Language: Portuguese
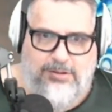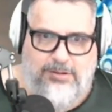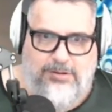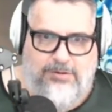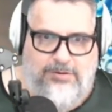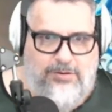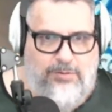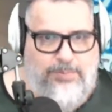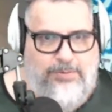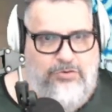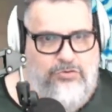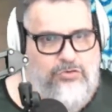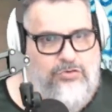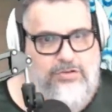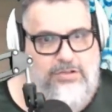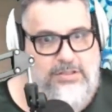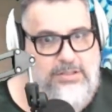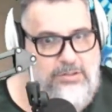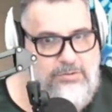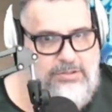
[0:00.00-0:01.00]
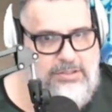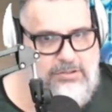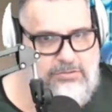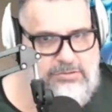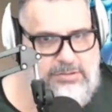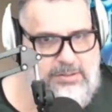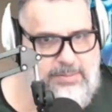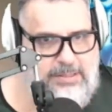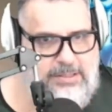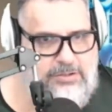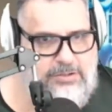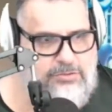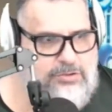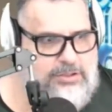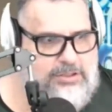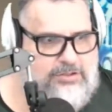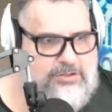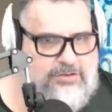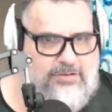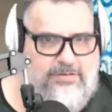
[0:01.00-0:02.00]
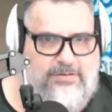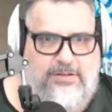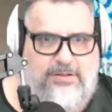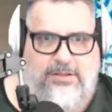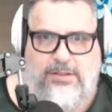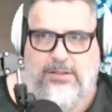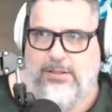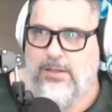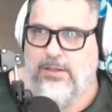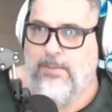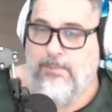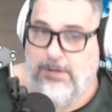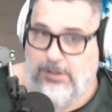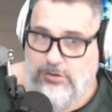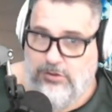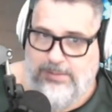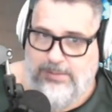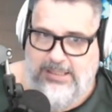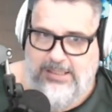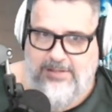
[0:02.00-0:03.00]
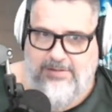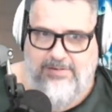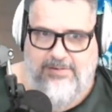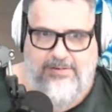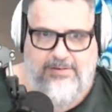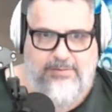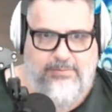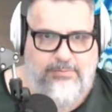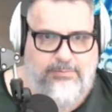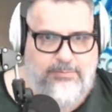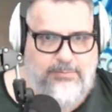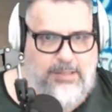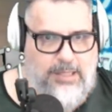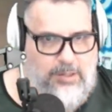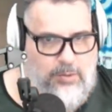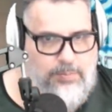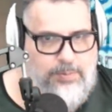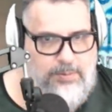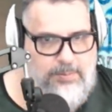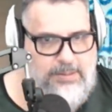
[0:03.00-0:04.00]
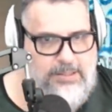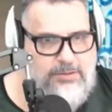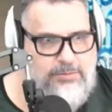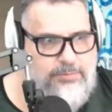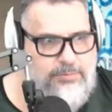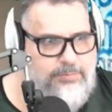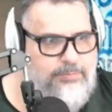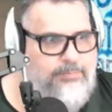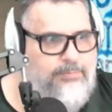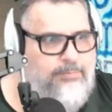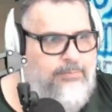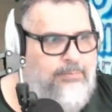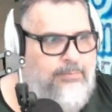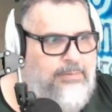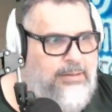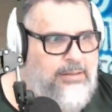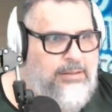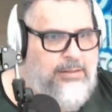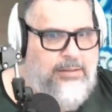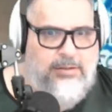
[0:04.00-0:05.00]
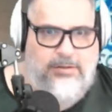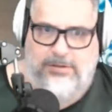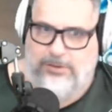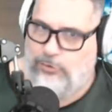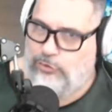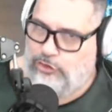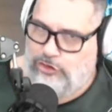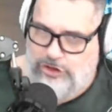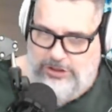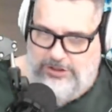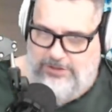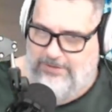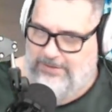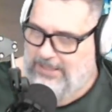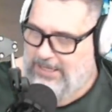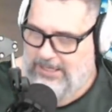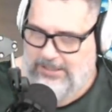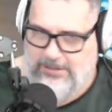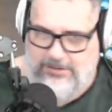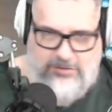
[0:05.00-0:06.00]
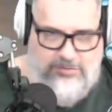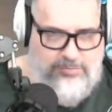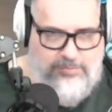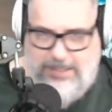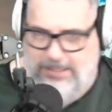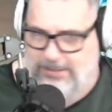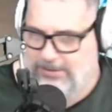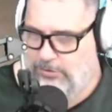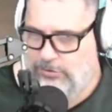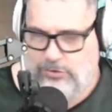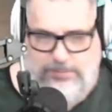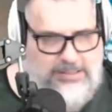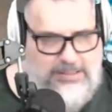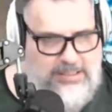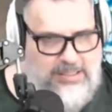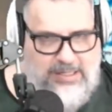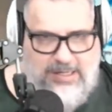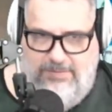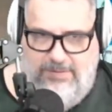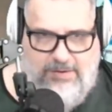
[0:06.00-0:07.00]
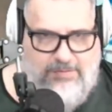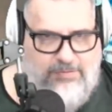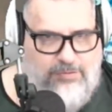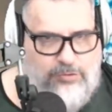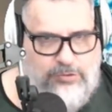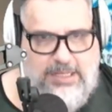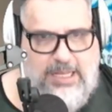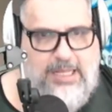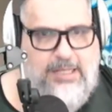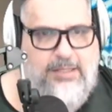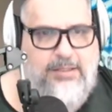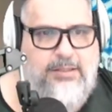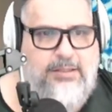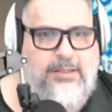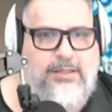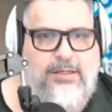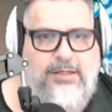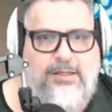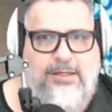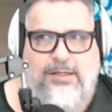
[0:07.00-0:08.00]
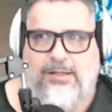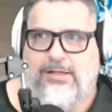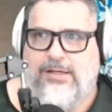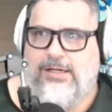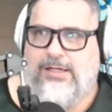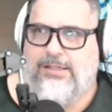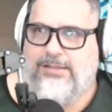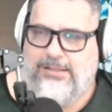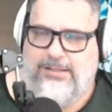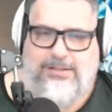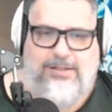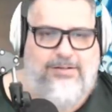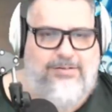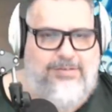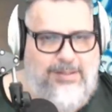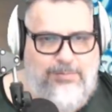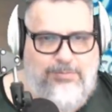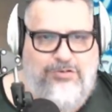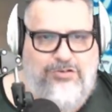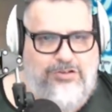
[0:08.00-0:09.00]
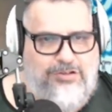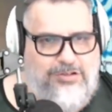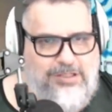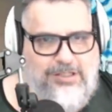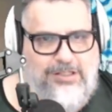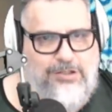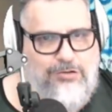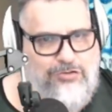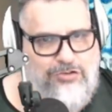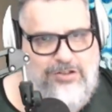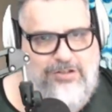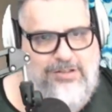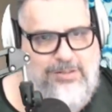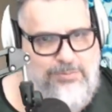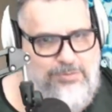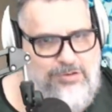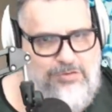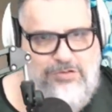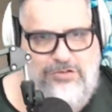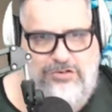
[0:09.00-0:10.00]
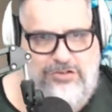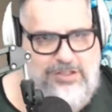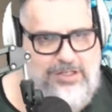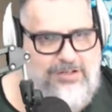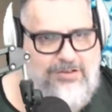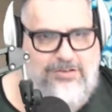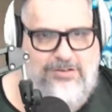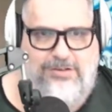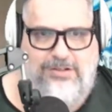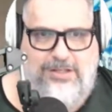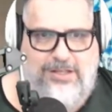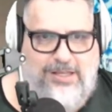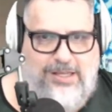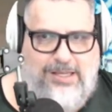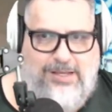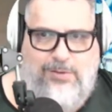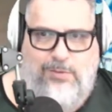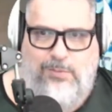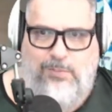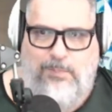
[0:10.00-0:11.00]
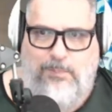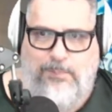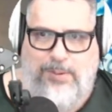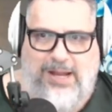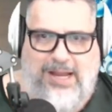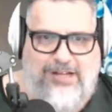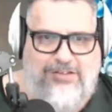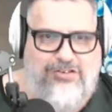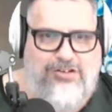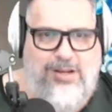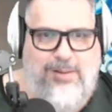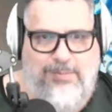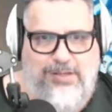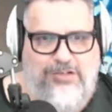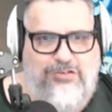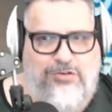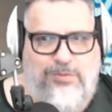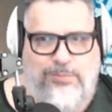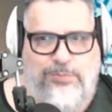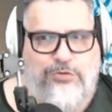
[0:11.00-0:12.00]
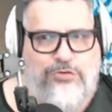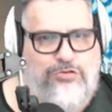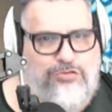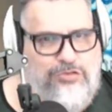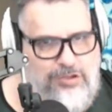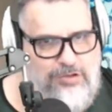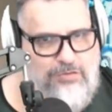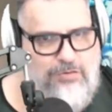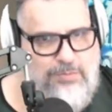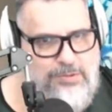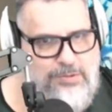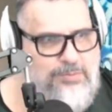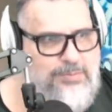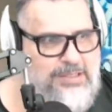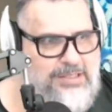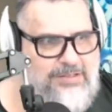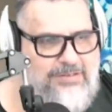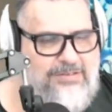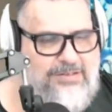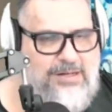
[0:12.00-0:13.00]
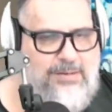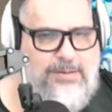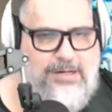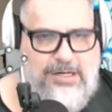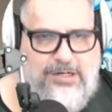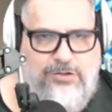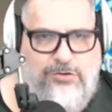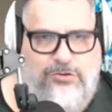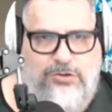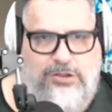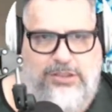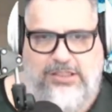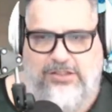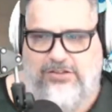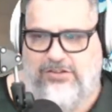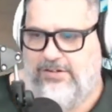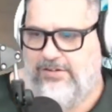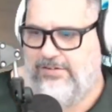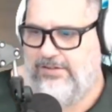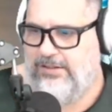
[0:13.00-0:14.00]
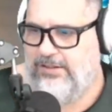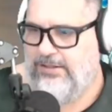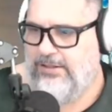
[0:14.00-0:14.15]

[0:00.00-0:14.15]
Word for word: São pessoas que não irão trabalhar no Corinthians. Mano Menezes é o primeiro. Tem um X lá, bateu o nome dele lá, vai voltar. Até dezembro de 31 de dezembro de 23 é praticamente impossível o Mano Menezes trabalhar no Corinthians,